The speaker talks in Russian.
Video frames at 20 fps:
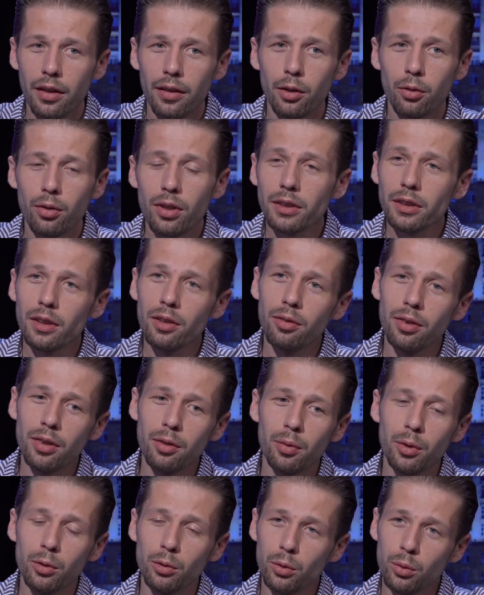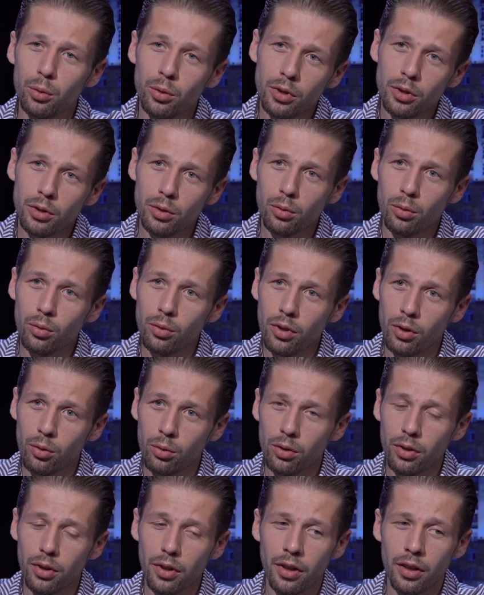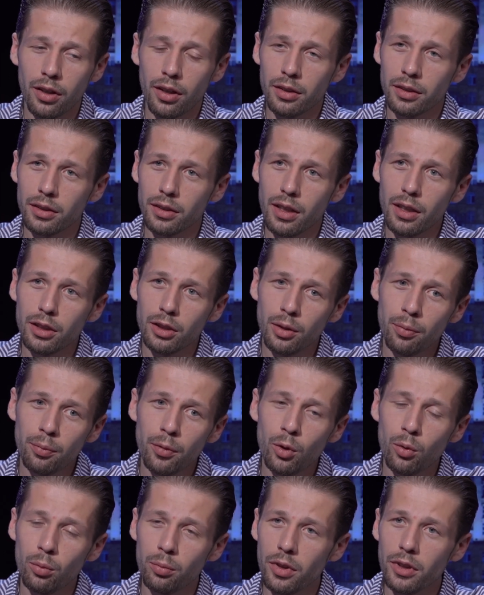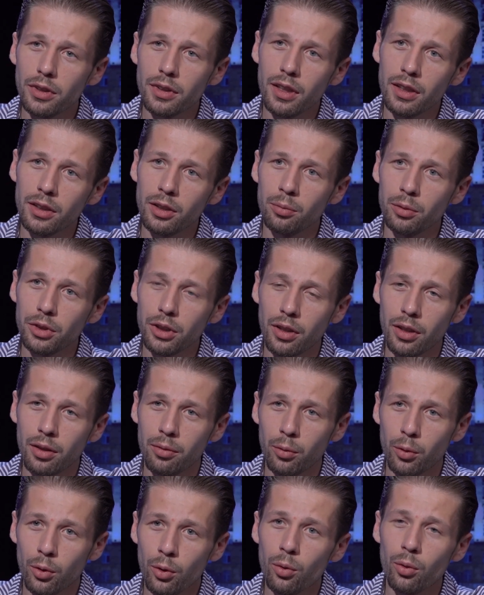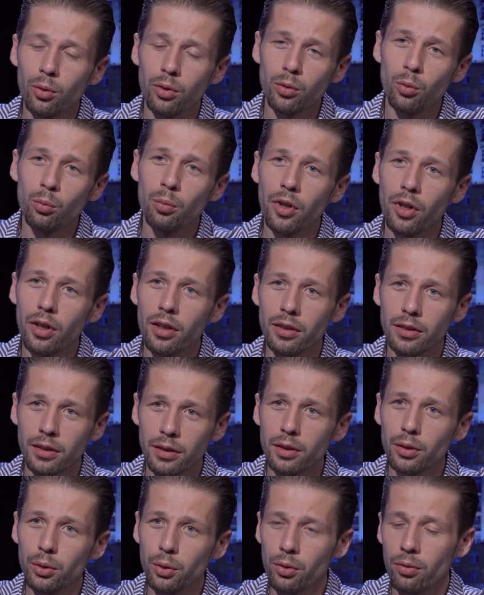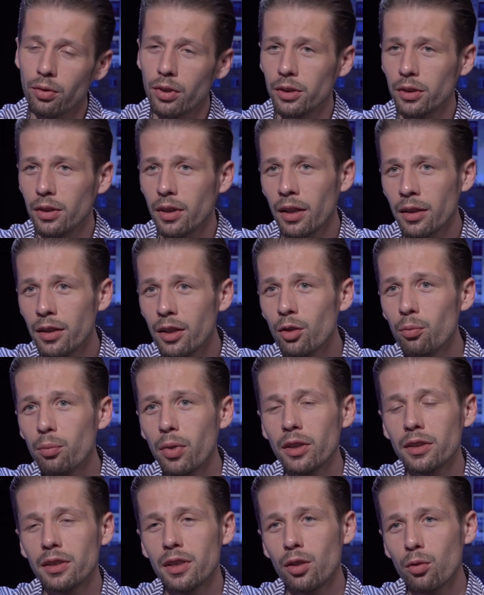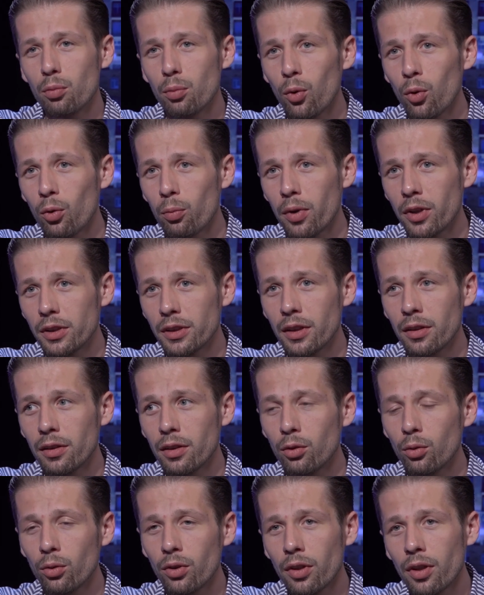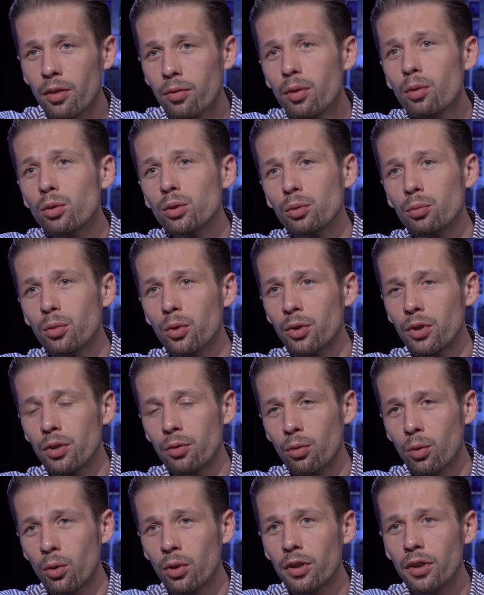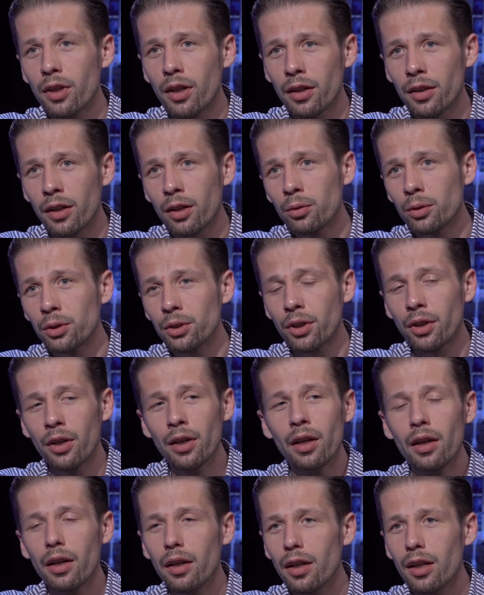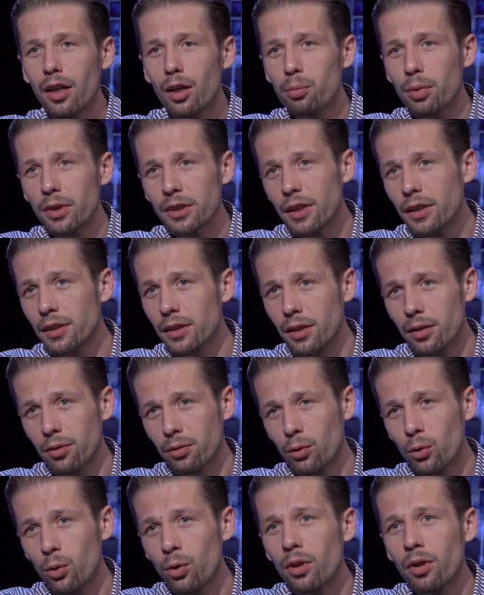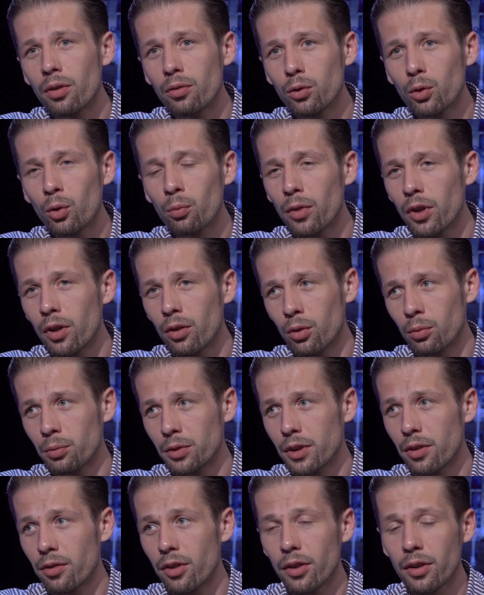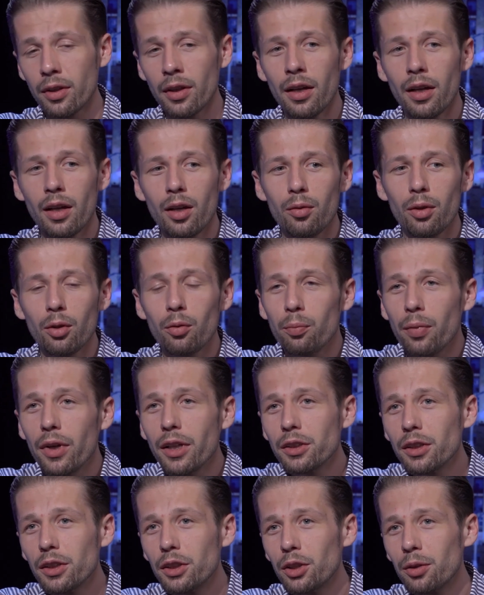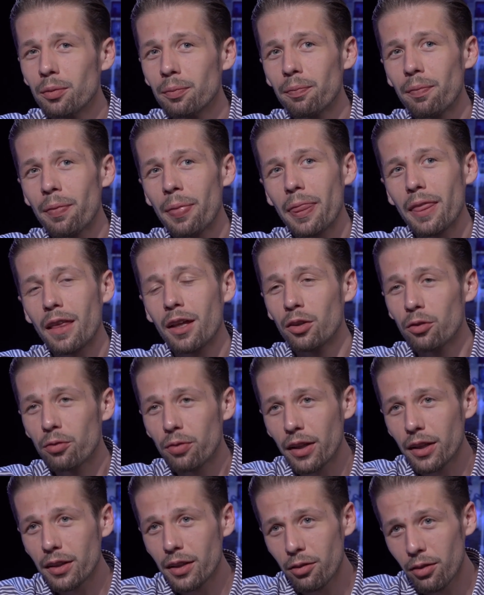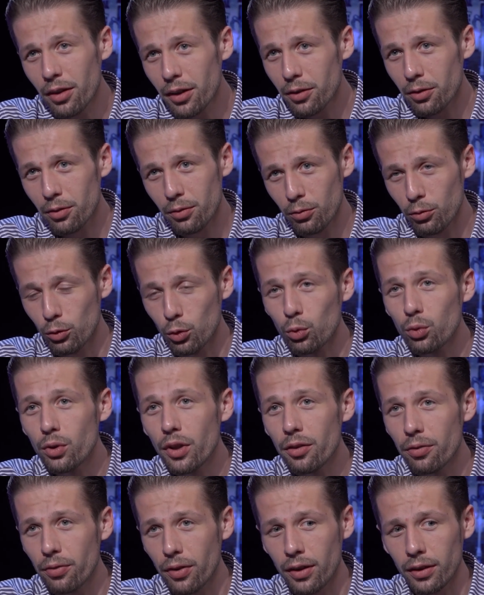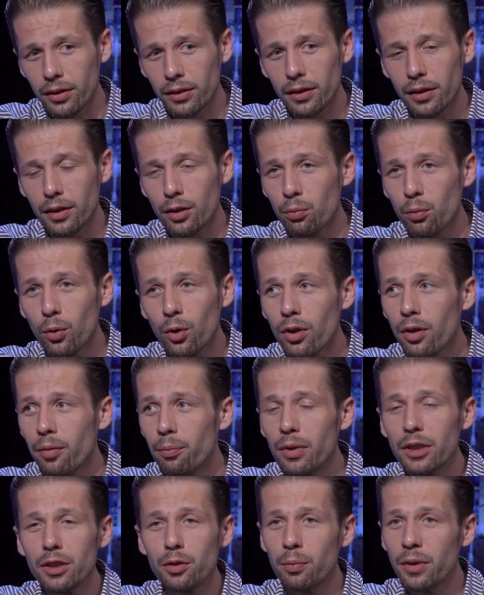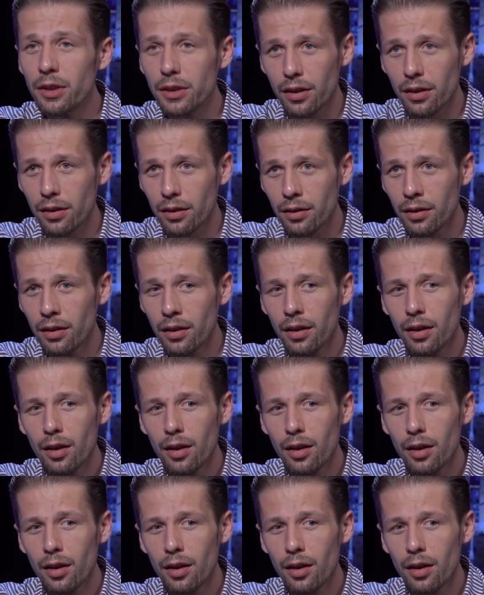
Но если вы минусуете слугу народа и с каждым днем или с каждым шагом у нее убирается за счет вас 1%, полпроцента, то тогда вы уже будете в роли догоняющих или оппозиции в, той или, в том или ином совете. Ну, прежде чем конфликтовать внутри фракции, тем более бессмысленно.